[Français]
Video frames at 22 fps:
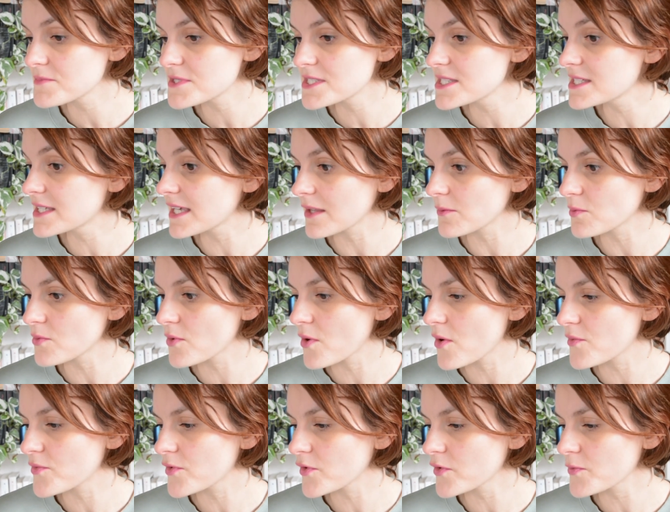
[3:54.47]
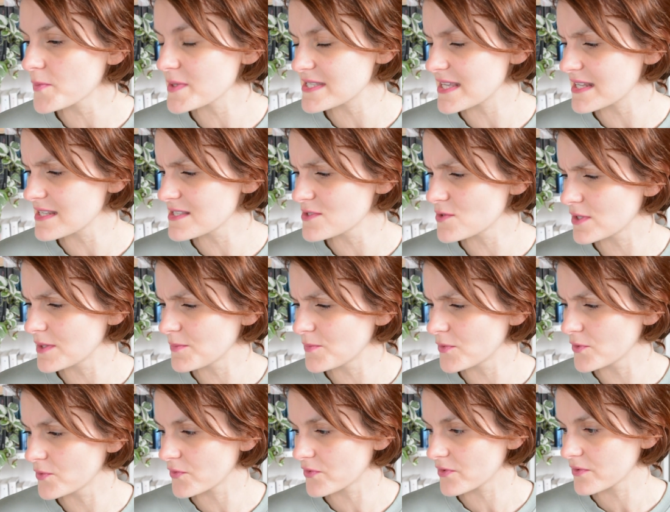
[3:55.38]
psychiatre pour enfants, spécialiste de
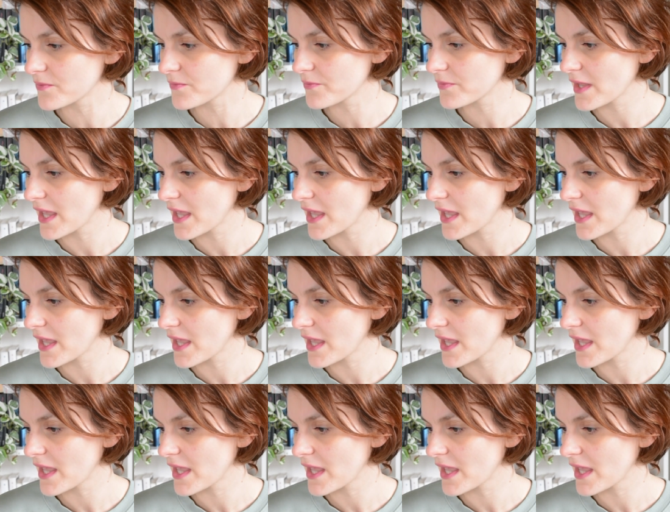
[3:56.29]
l'hypnose.